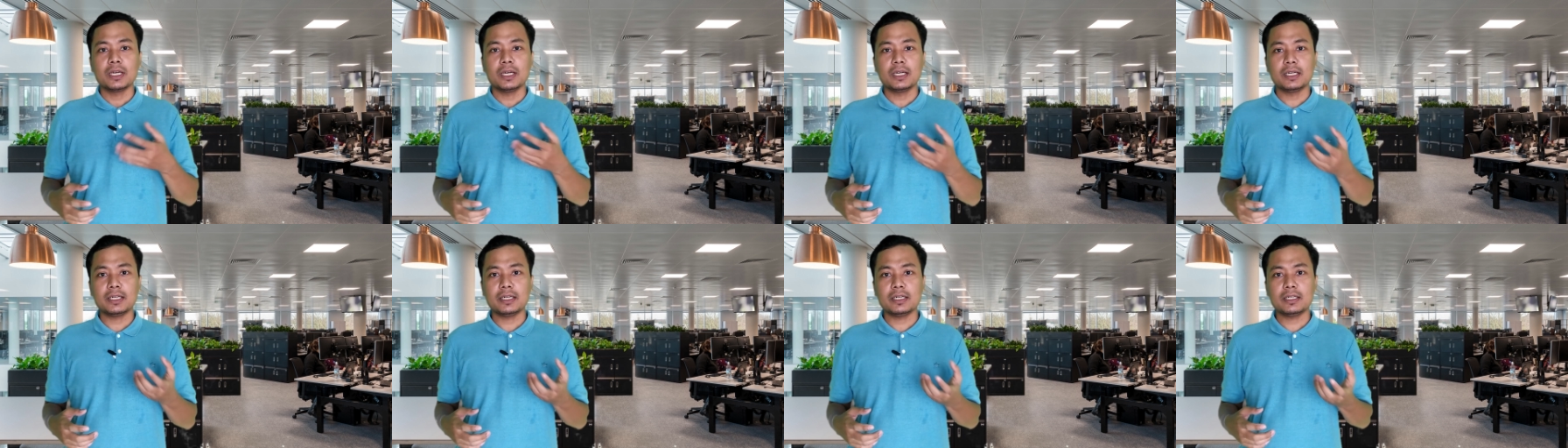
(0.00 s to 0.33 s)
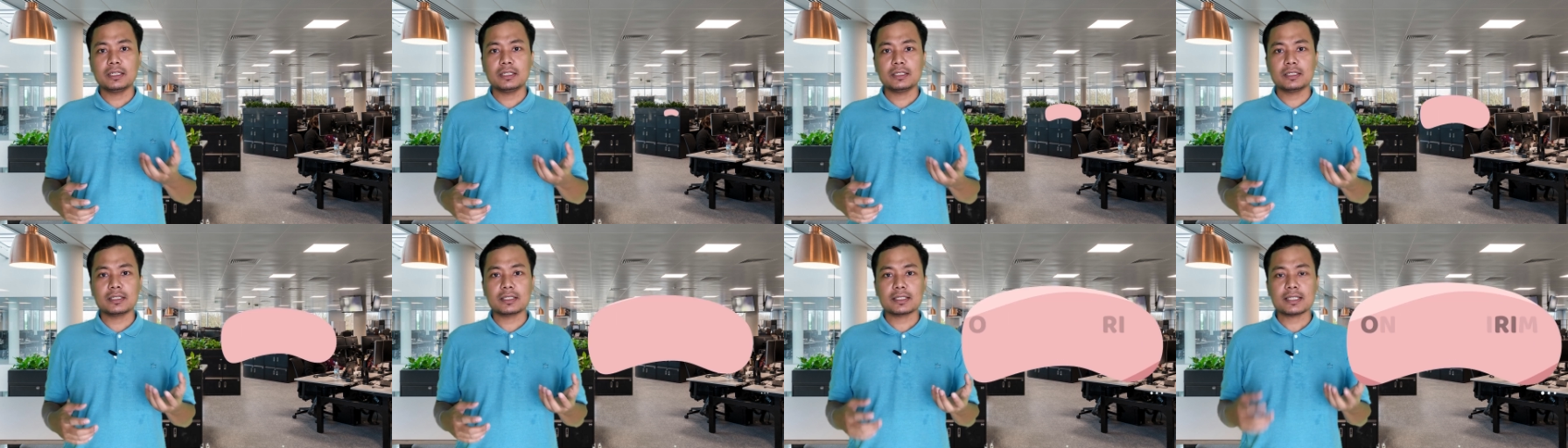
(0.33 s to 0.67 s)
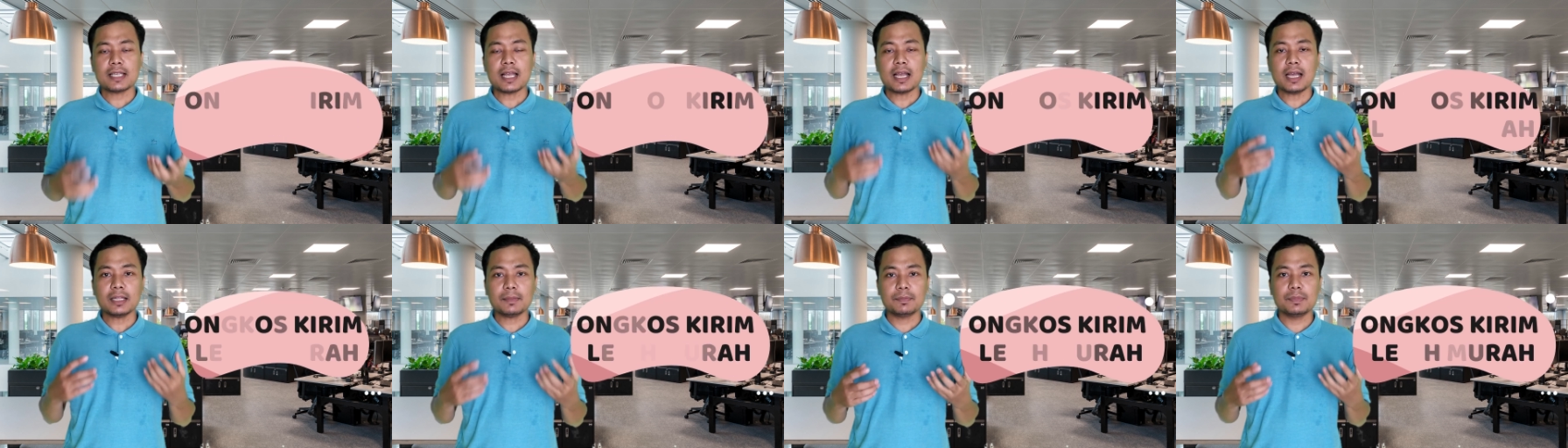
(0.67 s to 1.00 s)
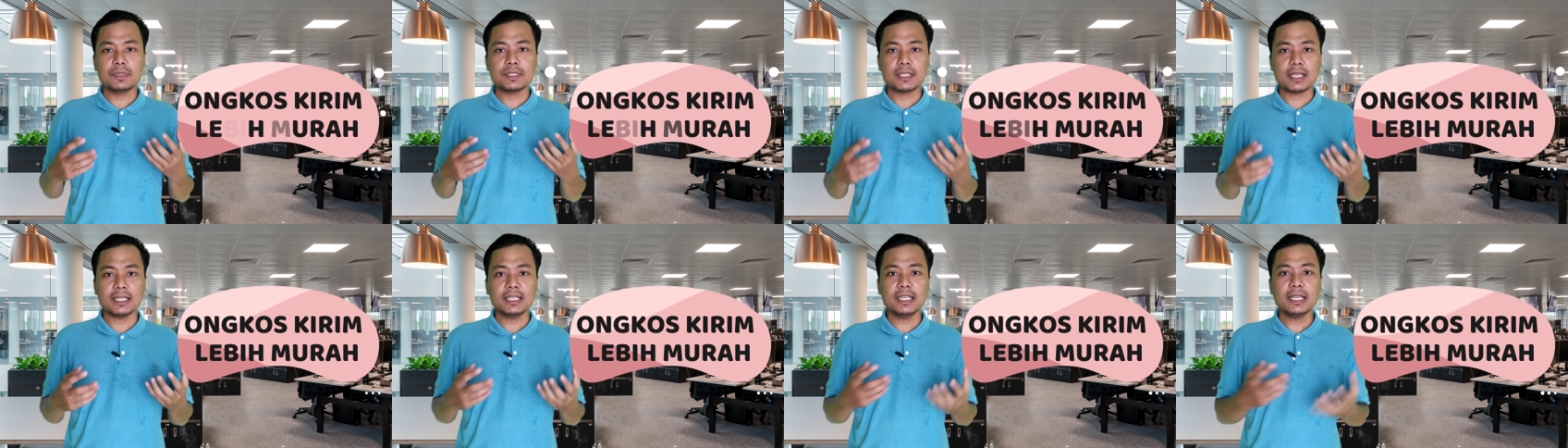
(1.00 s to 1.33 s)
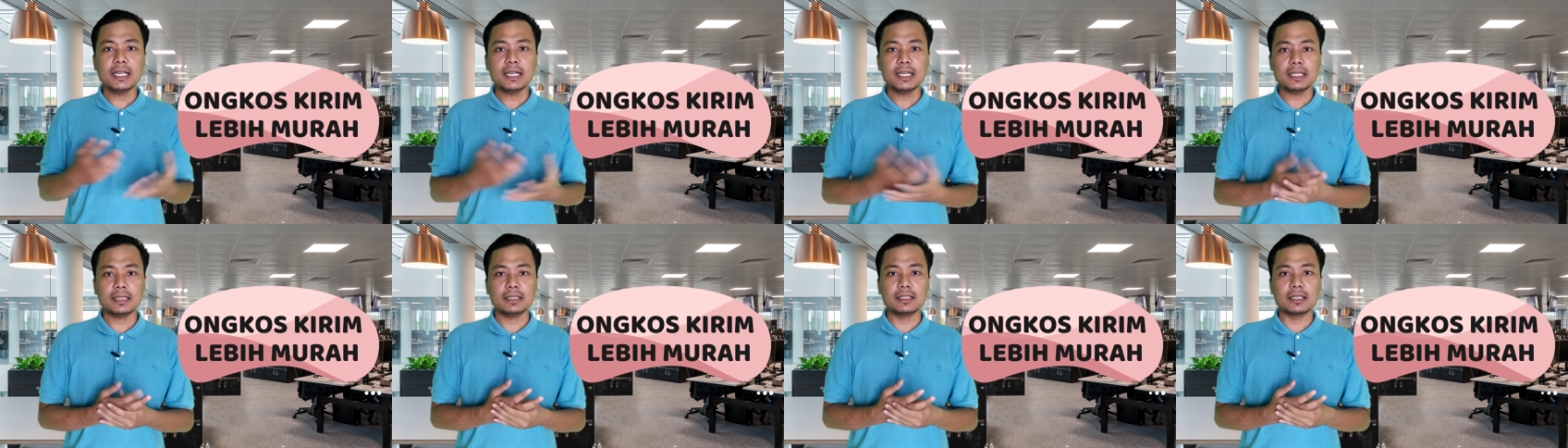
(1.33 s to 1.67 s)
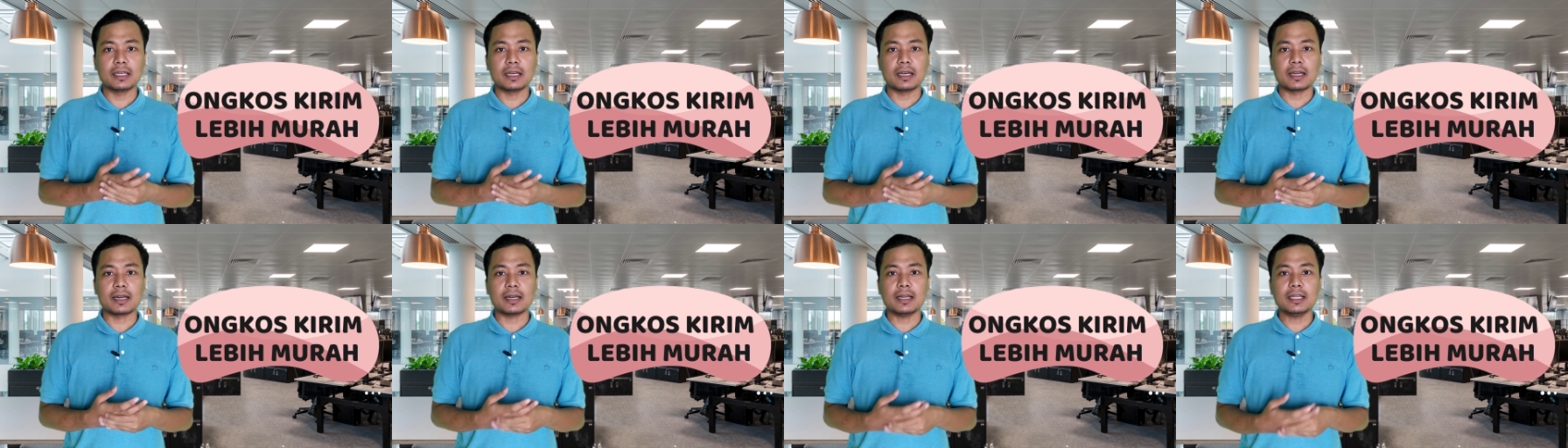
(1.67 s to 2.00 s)
uh, sangat bisa irit
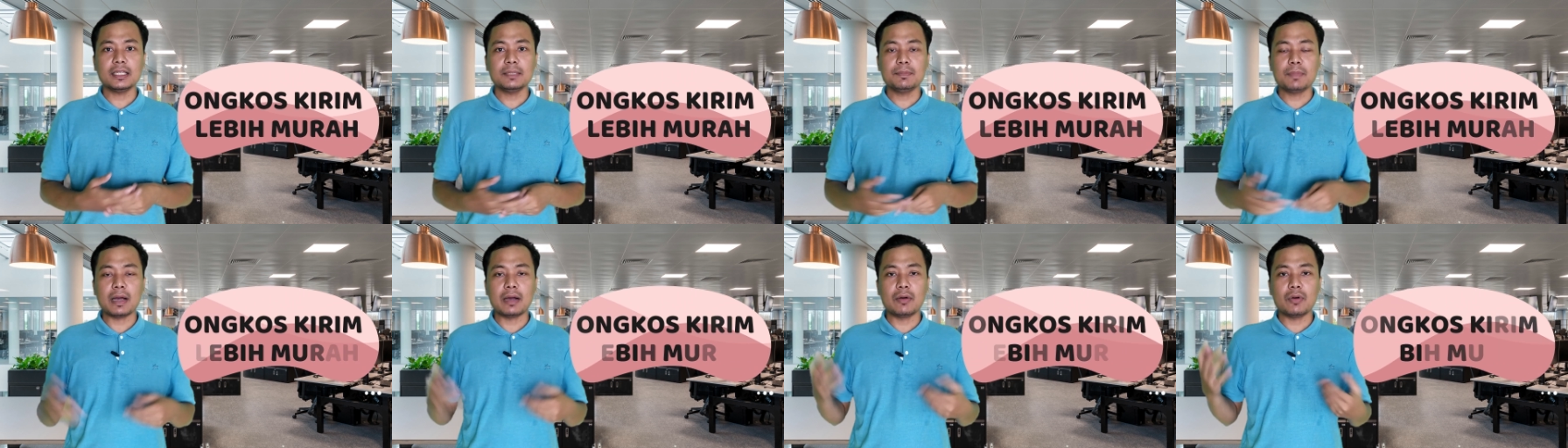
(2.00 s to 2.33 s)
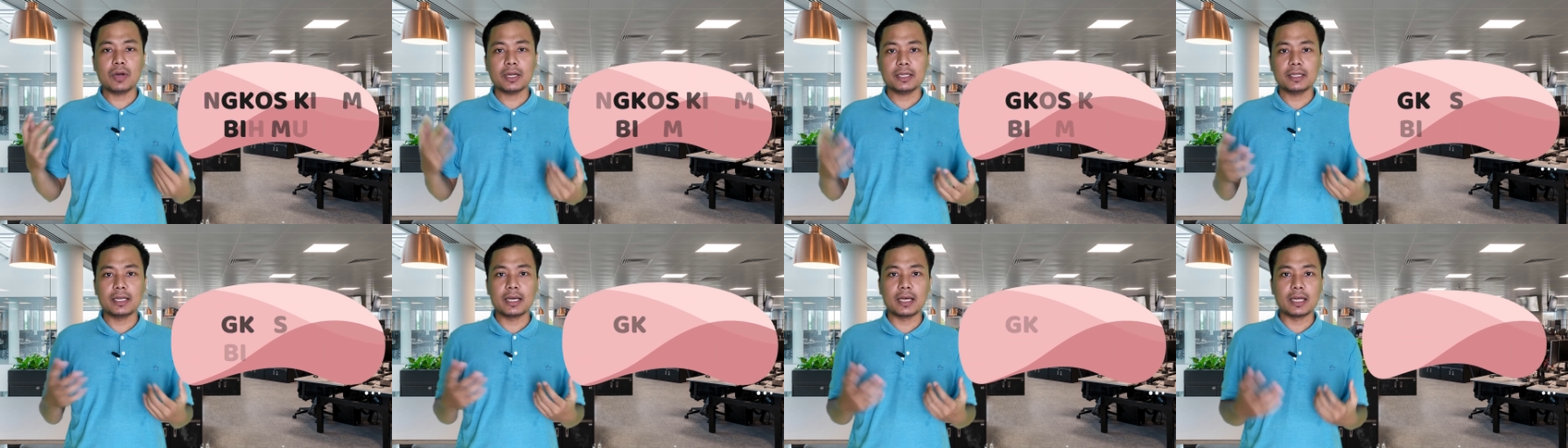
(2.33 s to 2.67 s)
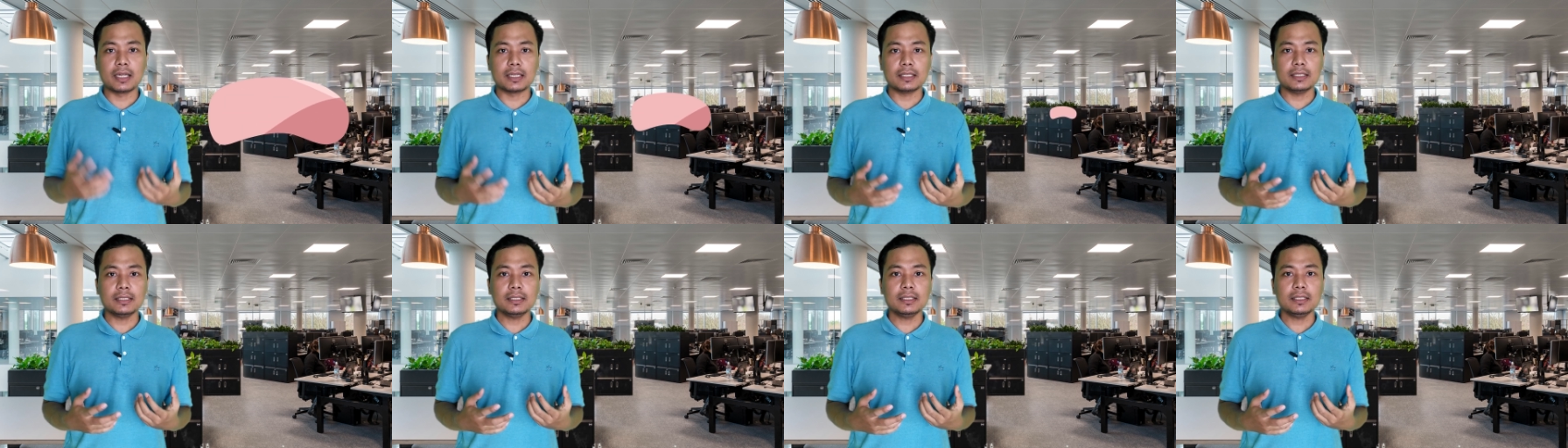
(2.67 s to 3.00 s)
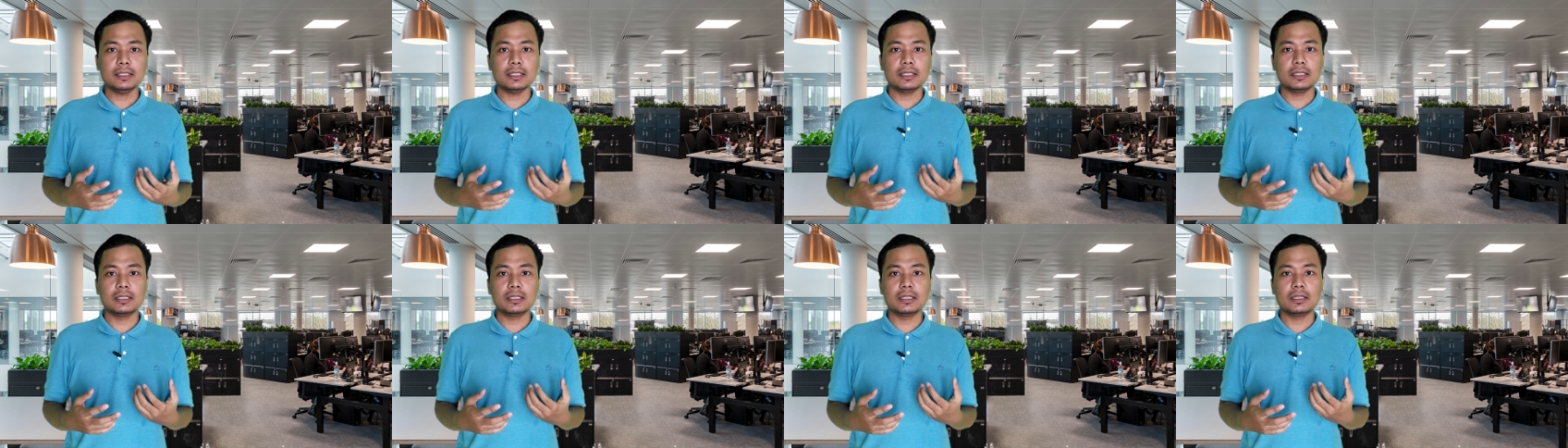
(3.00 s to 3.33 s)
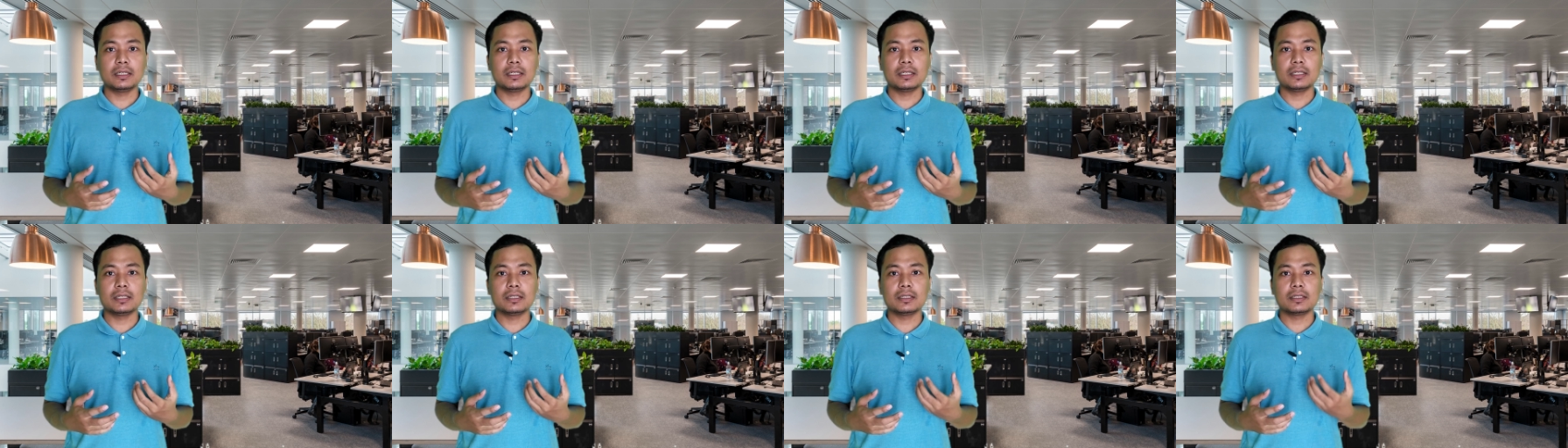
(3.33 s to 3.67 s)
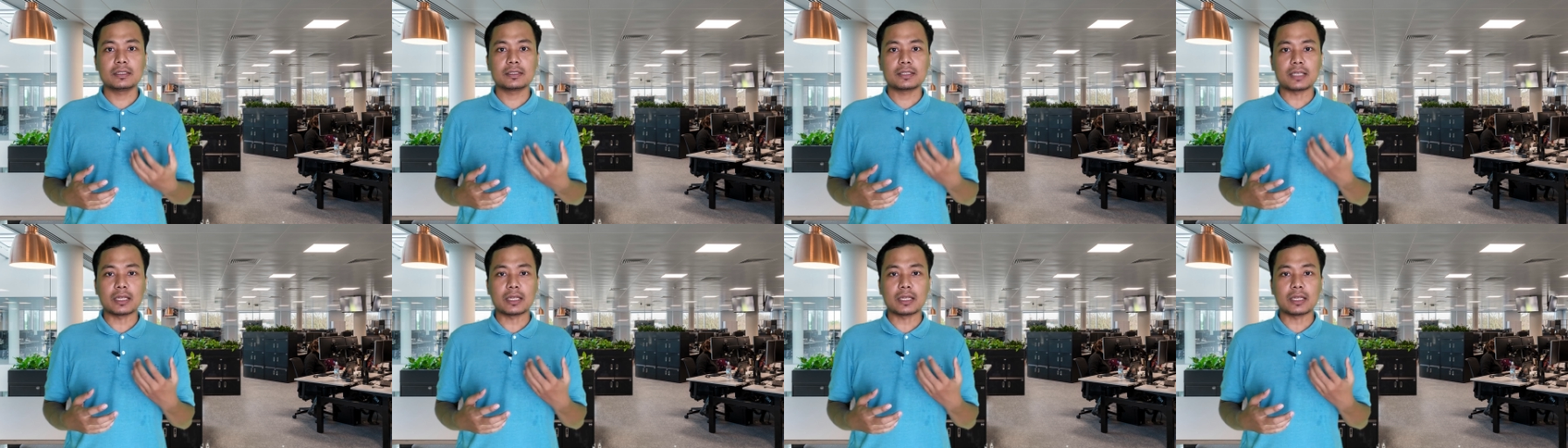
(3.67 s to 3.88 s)
ya karena di bawah dari eh,